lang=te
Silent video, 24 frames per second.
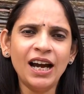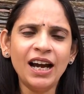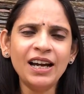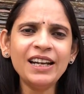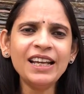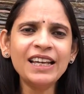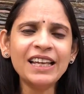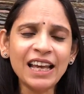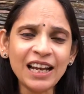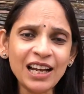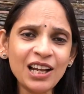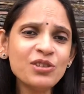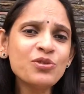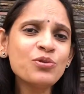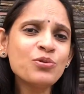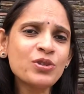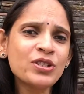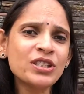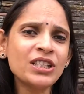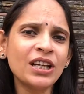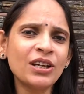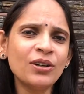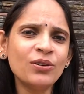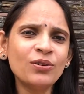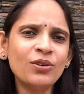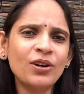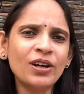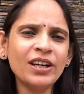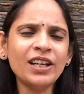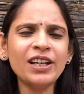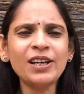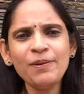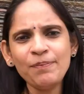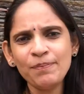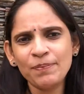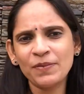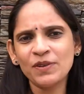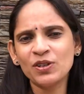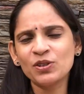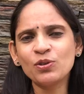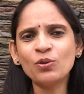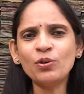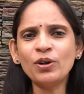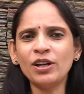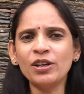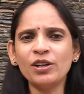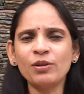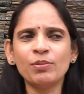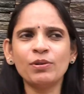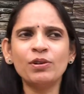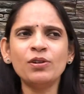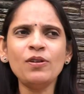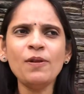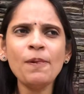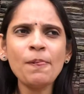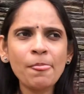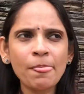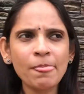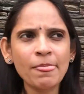అంటే ఎలా చూస్తారు అంటే చూడండి ఇప్పుడు